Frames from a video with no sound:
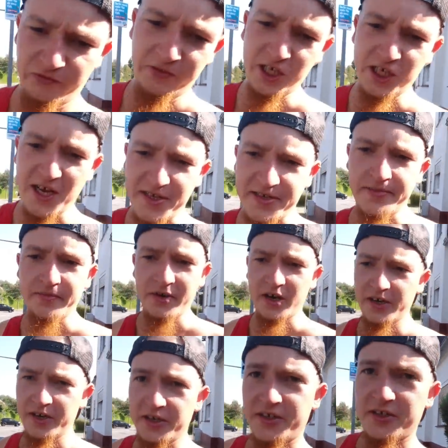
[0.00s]
wir schätzen
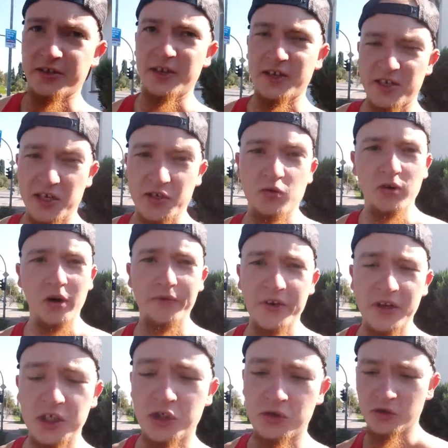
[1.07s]
mal, dass, dass das
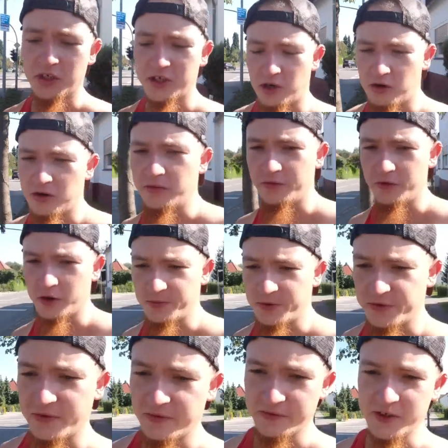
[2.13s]
ungefähr eine Stunde dauern wird,
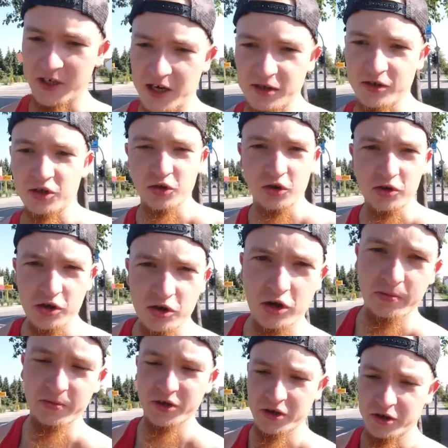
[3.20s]
bis wir wieder
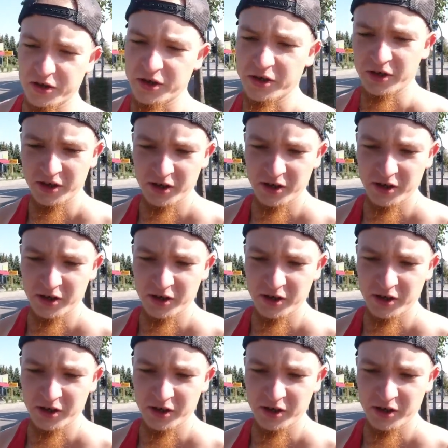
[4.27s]
zurückgekommen sind.